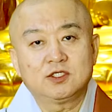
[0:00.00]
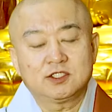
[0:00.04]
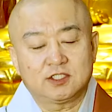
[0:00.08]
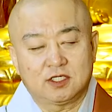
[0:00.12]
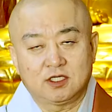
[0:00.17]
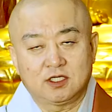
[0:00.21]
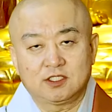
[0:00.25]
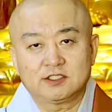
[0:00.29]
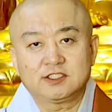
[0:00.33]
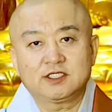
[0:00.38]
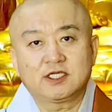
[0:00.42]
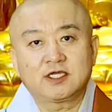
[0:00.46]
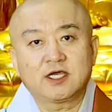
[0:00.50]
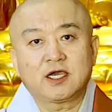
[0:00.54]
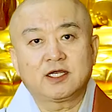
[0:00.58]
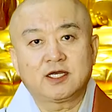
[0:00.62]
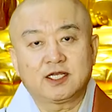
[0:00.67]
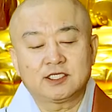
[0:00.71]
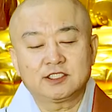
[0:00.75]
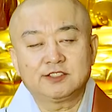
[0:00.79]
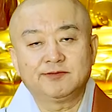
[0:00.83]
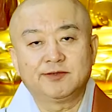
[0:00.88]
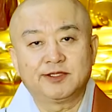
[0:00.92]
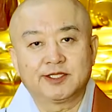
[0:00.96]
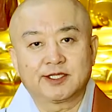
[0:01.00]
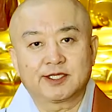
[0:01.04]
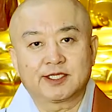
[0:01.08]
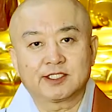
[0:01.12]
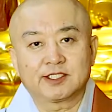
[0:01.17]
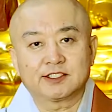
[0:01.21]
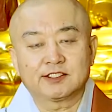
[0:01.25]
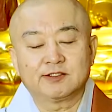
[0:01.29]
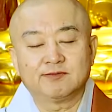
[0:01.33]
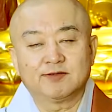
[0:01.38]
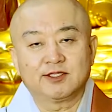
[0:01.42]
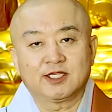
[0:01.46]
어, 생각을 하시면
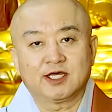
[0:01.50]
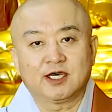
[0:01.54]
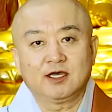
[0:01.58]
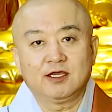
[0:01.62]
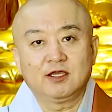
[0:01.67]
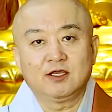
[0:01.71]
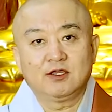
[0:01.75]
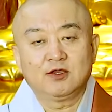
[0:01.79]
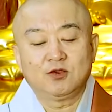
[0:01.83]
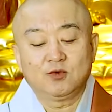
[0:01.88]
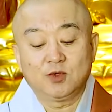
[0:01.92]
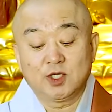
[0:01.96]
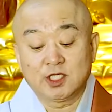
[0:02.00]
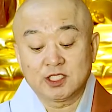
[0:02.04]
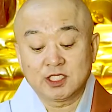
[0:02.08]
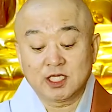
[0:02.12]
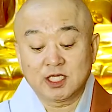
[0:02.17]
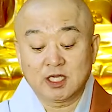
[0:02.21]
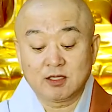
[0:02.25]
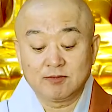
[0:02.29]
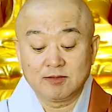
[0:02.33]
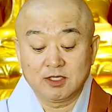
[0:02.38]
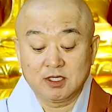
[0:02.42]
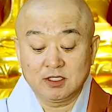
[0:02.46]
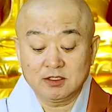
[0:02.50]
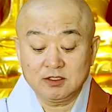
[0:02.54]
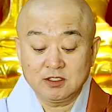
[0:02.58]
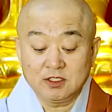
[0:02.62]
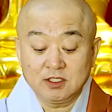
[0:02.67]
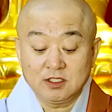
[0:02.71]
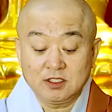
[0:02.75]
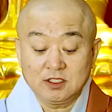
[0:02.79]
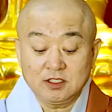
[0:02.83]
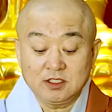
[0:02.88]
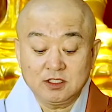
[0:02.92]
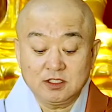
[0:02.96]
되겠습니다. 왜냐하면
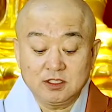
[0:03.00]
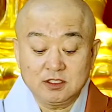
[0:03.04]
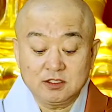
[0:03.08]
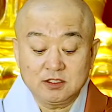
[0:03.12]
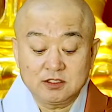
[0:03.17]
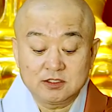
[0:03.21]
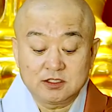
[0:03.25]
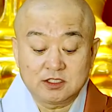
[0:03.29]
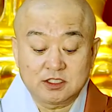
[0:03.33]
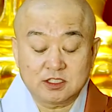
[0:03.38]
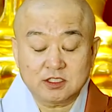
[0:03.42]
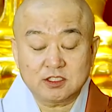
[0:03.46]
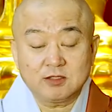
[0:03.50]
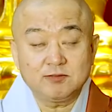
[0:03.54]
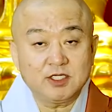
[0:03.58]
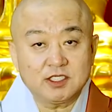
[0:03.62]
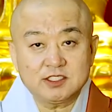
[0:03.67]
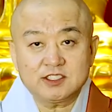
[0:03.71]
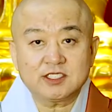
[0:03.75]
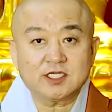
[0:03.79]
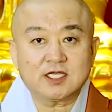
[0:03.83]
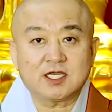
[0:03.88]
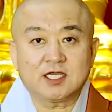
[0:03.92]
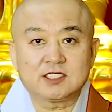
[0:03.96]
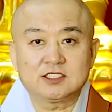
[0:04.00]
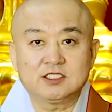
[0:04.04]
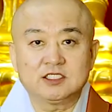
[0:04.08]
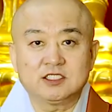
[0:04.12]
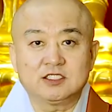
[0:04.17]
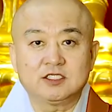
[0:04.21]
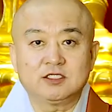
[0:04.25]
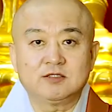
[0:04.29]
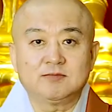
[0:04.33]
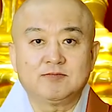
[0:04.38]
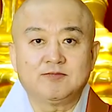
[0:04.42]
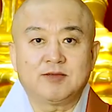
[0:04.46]
지금
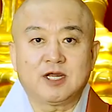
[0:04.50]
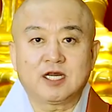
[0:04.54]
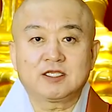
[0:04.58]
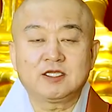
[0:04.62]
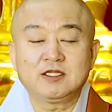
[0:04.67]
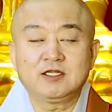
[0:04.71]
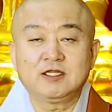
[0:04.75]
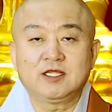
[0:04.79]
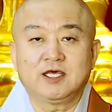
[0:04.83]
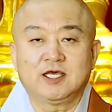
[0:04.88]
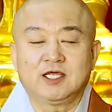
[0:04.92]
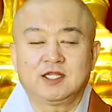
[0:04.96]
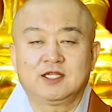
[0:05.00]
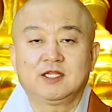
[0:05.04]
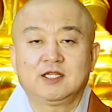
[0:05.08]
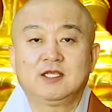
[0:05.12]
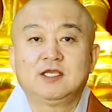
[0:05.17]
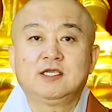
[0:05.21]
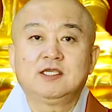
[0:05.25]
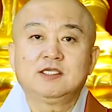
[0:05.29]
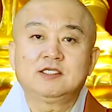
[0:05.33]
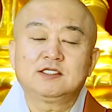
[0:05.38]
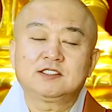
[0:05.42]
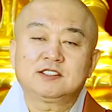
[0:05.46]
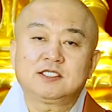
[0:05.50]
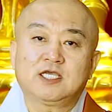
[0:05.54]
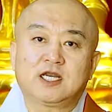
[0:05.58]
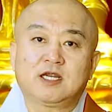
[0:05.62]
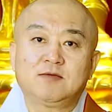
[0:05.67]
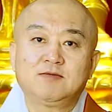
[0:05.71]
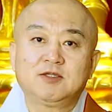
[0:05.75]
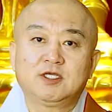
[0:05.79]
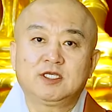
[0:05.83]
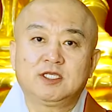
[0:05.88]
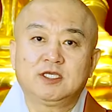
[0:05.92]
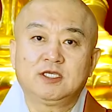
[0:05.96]
현재까지 발견된
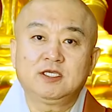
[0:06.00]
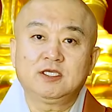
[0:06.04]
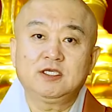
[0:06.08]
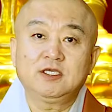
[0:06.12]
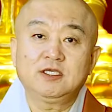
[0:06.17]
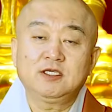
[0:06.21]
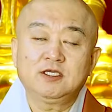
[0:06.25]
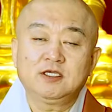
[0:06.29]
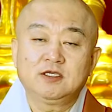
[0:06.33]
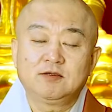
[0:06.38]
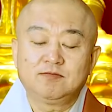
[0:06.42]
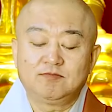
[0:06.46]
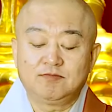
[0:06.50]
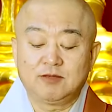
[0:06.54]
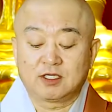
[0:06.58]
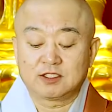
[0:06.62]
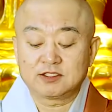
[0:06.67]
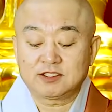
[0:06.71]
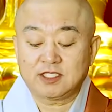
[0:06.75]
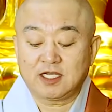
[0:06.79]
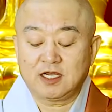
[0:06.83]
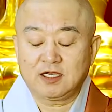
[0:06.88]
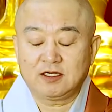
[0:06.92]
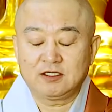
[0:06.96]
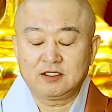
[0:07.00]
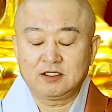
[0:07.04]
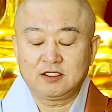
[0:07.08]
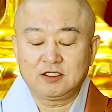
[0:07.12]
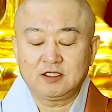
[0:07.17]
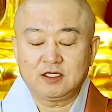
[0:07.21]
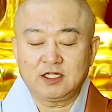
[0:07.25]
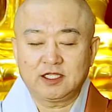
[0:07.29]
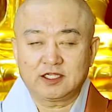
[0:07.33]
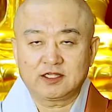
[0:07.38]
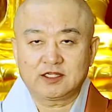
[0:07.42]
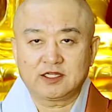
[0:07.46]
사람들이
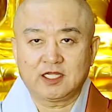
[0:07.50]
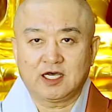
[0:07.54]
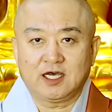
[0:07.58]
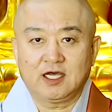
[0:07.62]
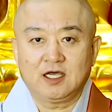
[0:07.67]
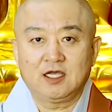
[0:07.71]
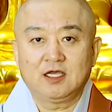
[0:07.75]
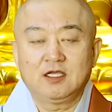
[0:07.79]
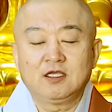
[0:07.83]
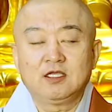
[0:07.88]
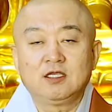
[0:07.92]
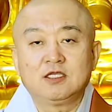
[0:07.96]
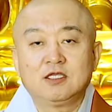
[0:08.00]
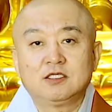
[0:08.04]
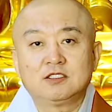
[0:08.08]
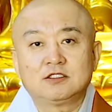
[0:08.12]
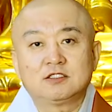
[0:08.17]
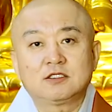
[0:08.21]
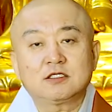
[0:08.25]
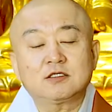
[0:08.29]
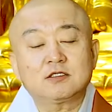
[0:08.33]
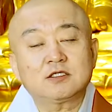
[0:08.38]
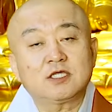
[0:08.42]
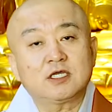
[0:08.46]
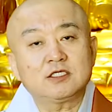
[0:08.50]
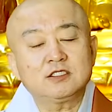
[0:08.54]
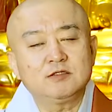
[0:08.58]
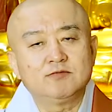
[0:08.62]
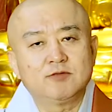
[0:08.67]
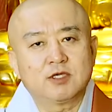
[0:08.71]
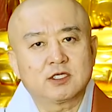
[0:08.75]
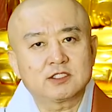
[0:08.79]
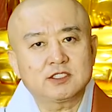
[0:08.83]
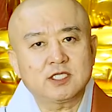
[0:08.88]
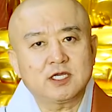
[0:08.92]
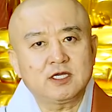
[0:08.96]
명상을 했다. 즉, 다시
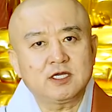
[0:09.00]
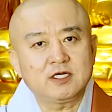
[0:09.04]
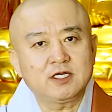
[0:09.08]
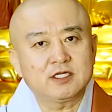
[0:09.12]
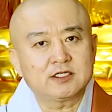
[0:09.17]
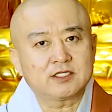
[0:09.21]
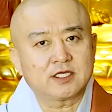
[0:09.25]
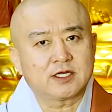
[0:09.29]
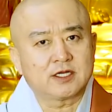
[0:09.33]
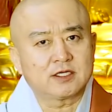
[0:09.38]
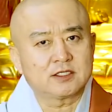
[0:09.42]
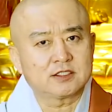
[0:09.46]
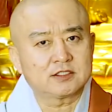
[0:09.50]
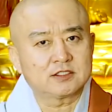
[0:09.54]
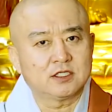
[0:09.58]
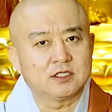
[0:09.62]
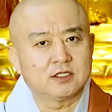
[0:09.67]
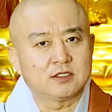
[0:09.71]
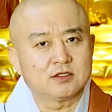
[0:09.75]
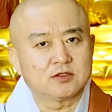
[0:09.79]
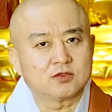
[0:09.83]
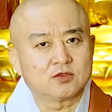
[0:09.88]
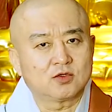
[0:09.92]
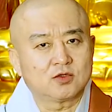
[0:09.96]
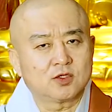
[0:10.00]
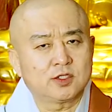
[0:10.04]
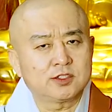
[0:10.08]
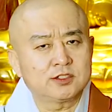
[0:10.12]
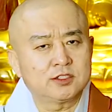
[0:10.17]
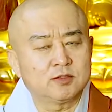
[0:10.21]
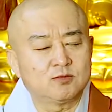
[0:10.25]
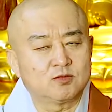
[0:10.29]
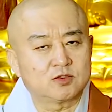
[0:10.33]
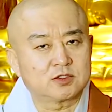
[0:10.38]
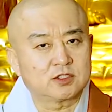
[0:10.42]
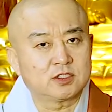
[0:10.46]
명상을 했다는 것은
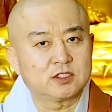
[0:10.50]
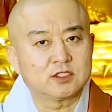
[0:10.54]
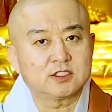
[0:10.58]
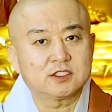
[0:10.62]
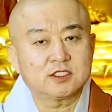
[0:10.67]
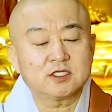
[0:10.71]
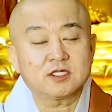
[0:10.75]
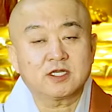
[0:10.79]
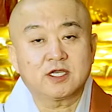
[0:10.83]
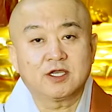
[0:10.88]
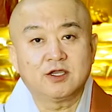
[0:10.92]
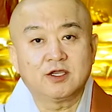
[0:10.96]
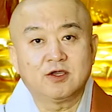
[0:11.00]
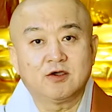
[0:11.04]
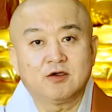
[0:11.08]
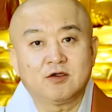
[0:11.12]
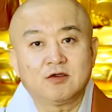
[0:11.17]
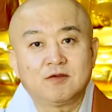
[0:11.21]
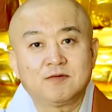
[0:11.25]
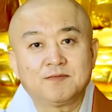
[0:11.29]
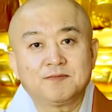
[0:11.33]
도대체 무슨 뜻일까요?